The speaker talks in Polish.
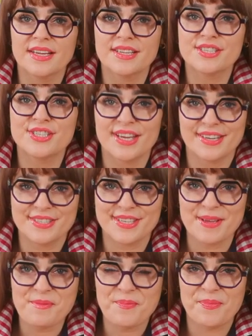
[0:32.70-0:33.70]

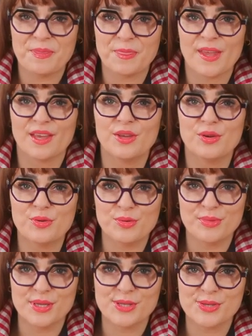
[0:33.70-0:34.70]
serce i
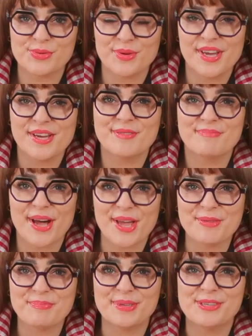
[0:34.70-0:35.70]
umysł
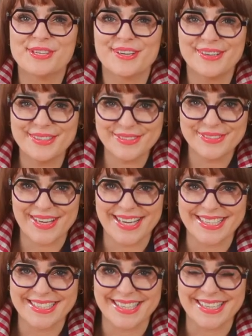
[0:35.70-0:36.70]
mają być
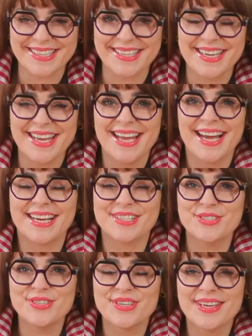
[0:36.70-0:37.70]
otwarte. A
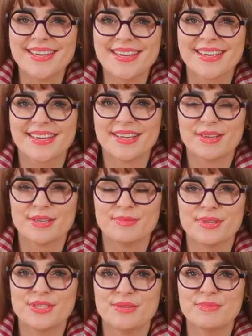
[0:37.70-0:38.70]
dzisiaj e,
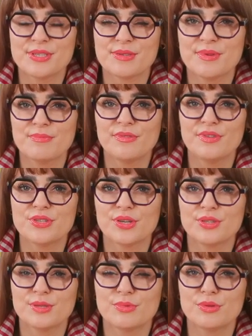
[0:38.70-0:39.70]
będziemy sobie mówić o
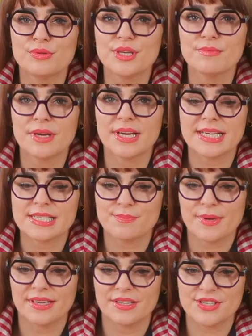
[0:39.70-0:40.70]
tym drugim
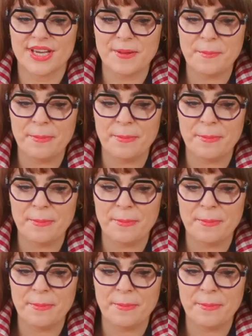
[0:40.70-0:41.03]
aspekcie,